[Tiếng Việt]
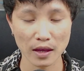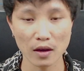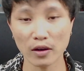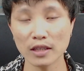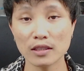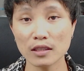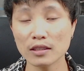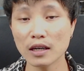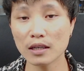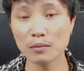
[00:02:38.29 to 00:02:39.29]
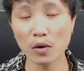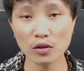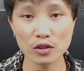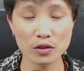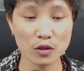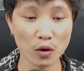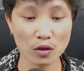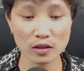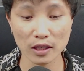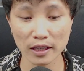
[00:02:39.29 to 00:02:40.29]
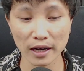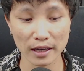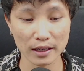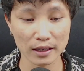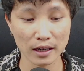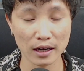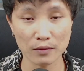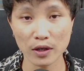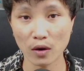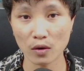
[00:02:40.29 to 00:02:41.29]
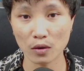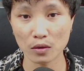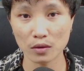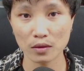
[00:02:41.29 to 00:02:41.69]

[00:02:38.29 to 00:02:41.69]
ok chẳng dương môn trôi từ can ở video